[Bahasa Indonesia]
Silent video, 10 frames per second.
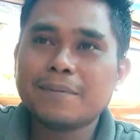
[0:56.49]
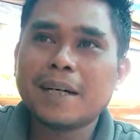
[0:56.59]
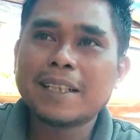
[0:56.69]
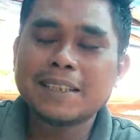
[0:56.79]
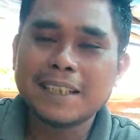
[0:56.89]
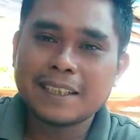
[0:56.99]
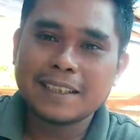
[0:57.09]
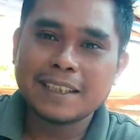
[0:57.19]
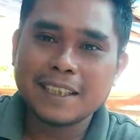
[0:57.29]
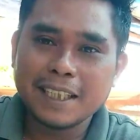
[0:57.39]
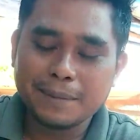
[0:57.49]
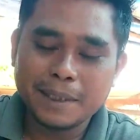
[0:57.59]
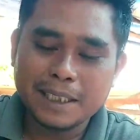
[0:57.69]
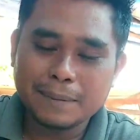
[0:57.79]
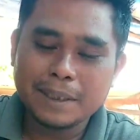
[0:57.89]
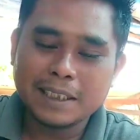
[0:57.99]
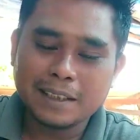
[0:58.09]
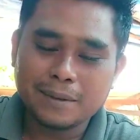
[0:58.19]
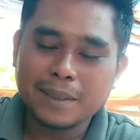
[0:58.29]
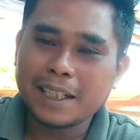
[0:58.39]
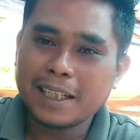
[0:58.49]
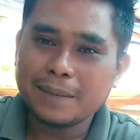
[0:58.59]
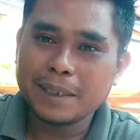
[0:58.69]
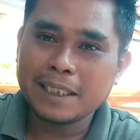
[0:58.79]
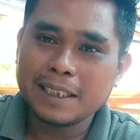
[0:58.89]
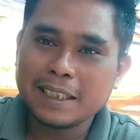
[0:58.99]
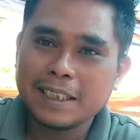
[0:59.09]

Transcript: banyak rezeki amin amin ya robbal alamin